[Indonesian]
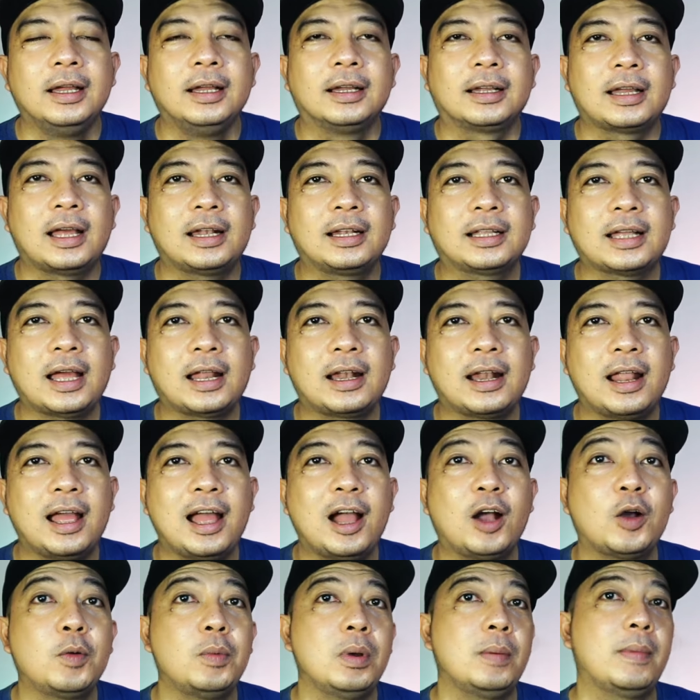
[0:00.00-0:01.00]
Kan
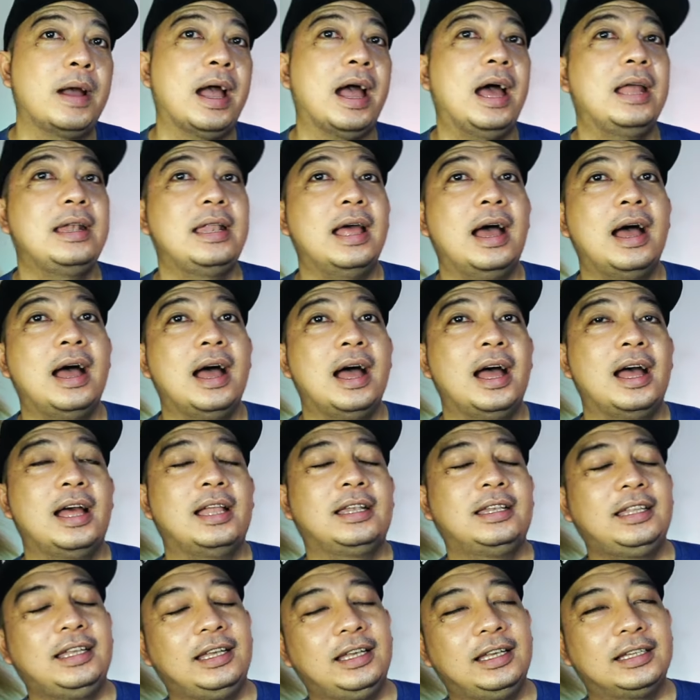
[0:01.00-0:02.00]
karena aku memang ada
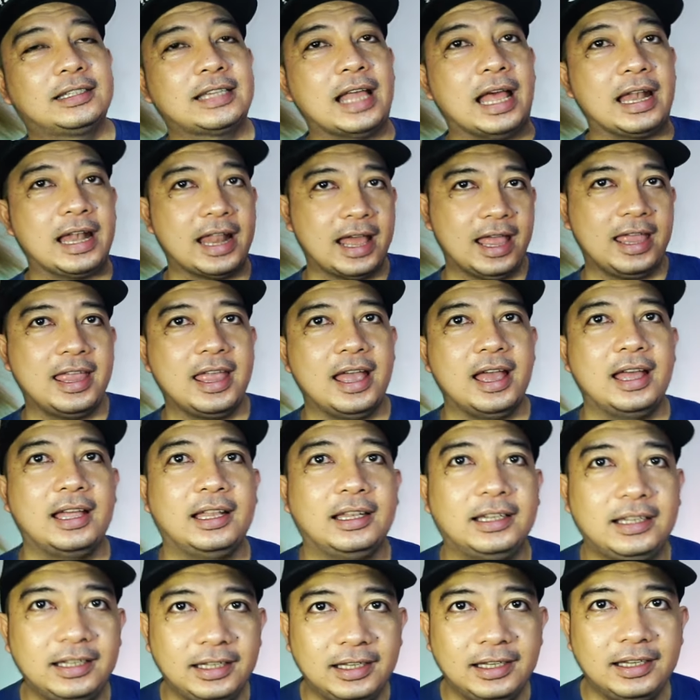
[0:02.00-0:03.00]
di sana ya,
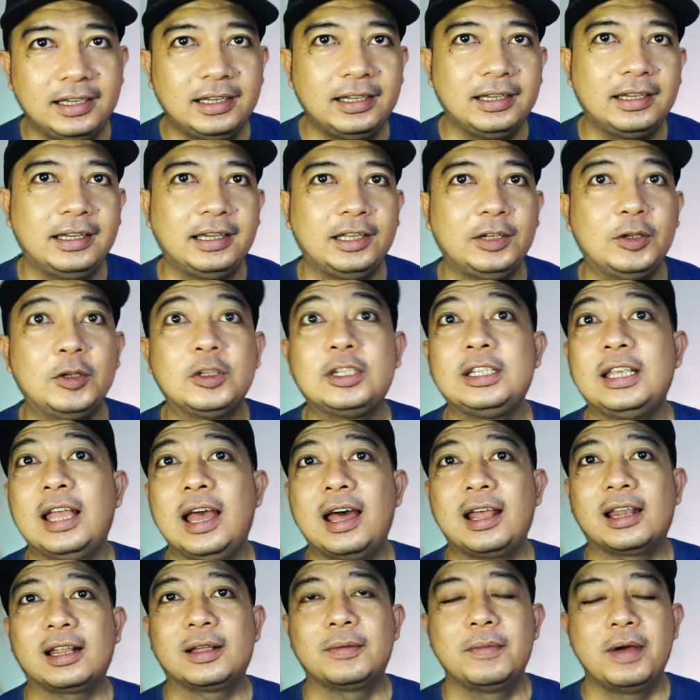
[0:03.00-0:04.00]
di
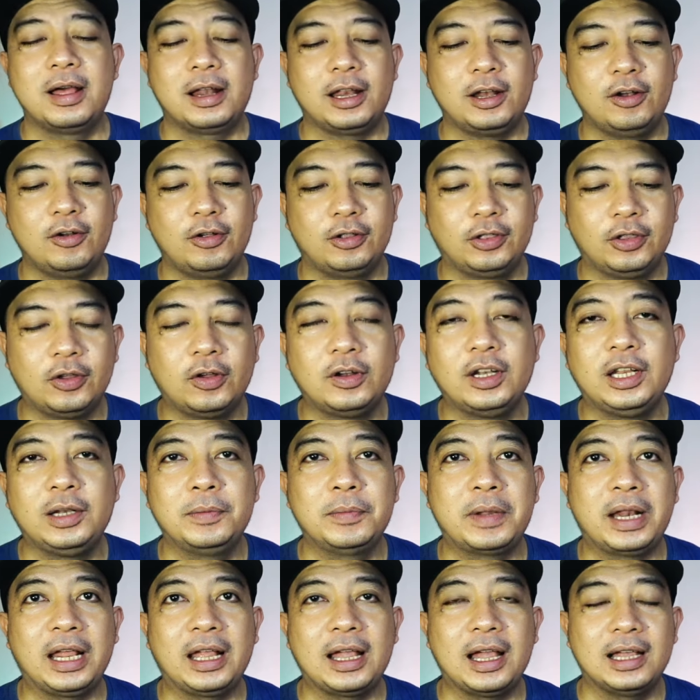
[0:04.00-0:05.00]
Indosiar kemarin nontonin
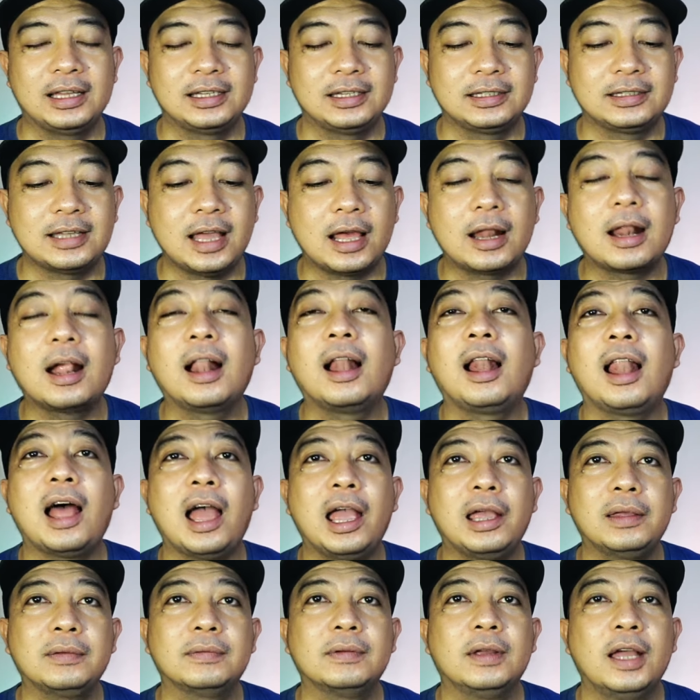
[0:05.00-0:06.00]
mereka secara
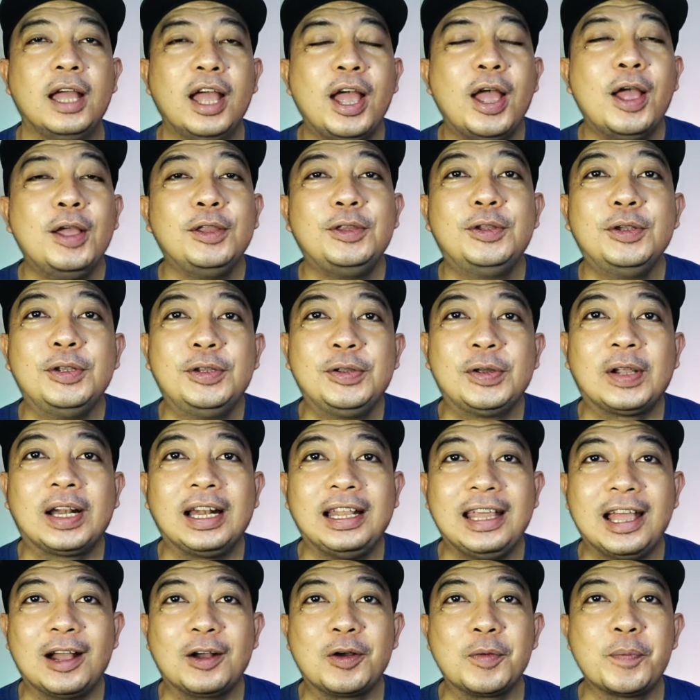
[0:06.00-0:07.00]
live jujur
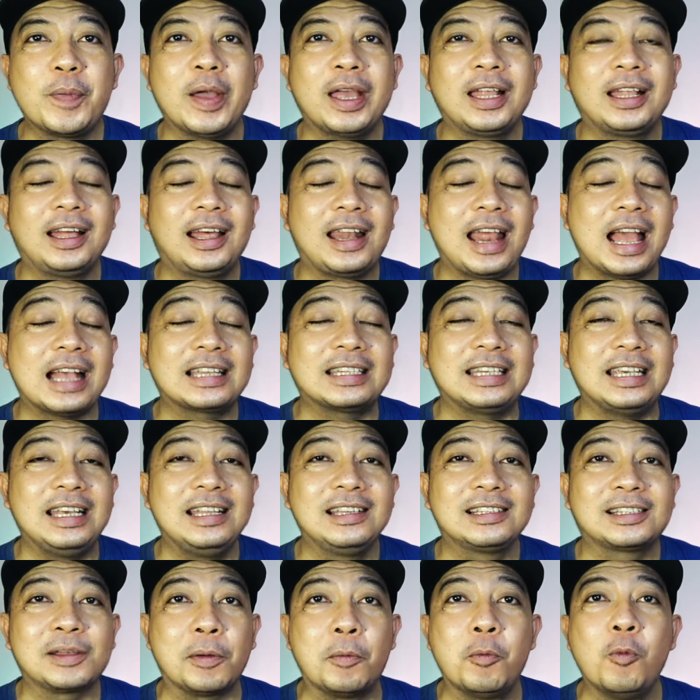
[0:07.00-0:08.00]
li aku pengen
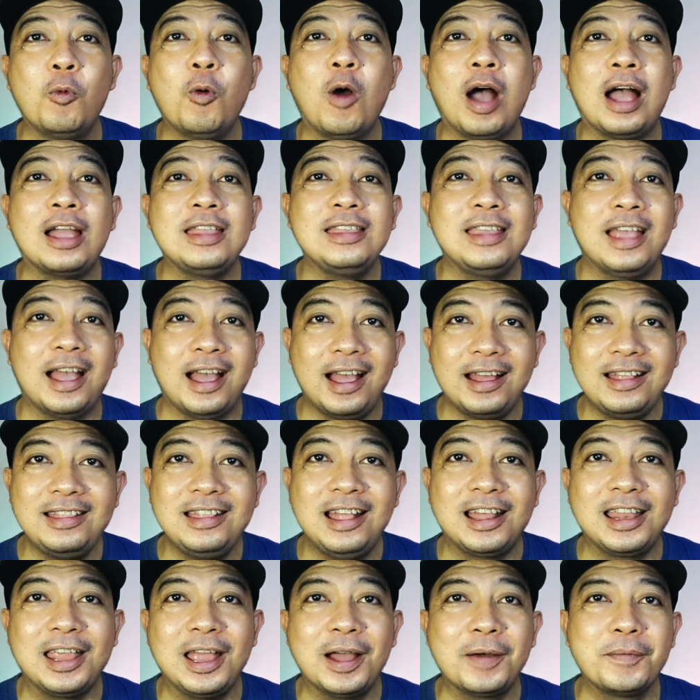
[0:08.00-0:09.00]
ngereaksiin semuanya
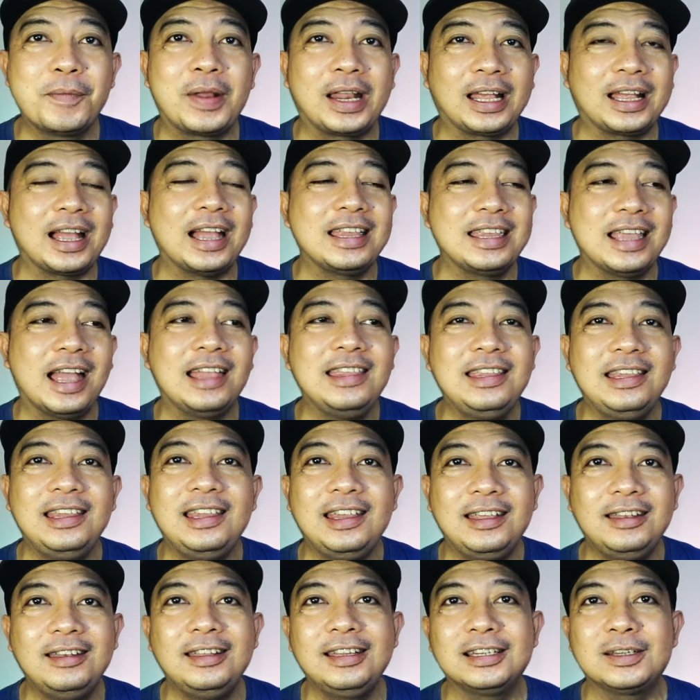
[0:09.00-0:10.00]
dari yang mereka
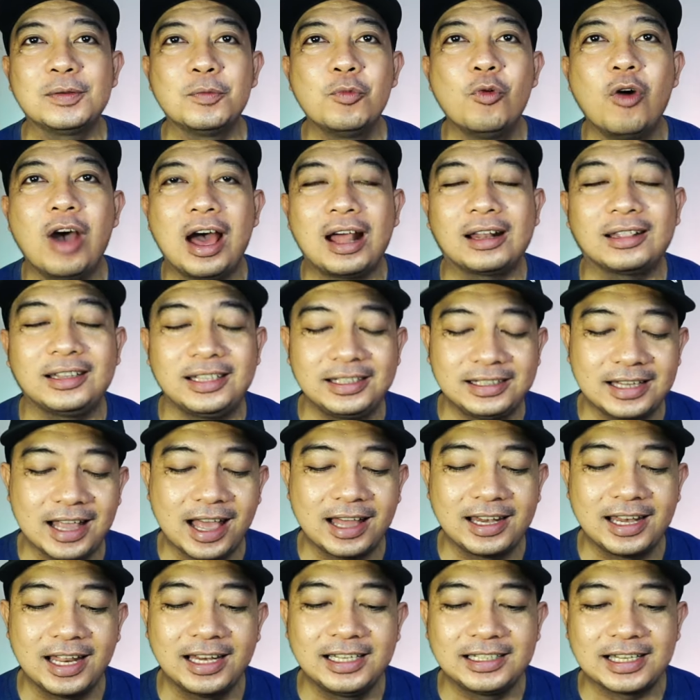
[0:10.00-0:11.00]
nyanyi ini semua artis
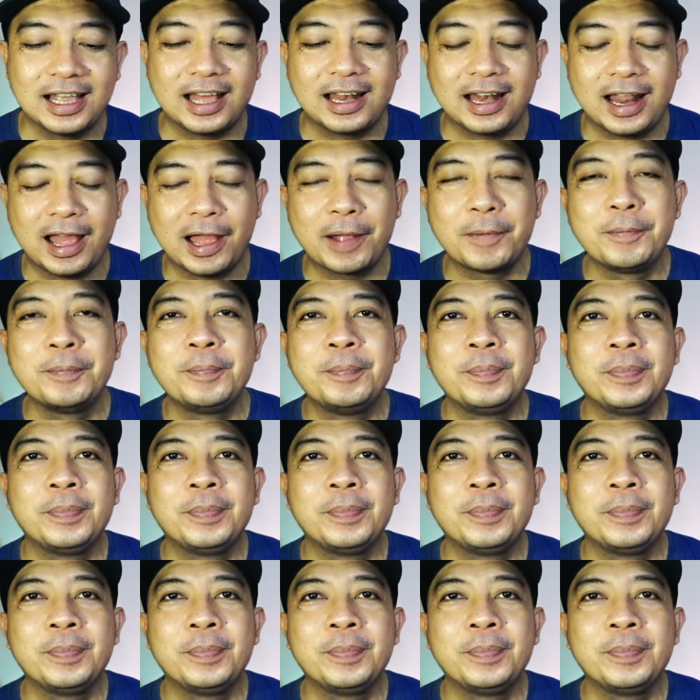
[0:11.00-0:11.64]
yang ada di sana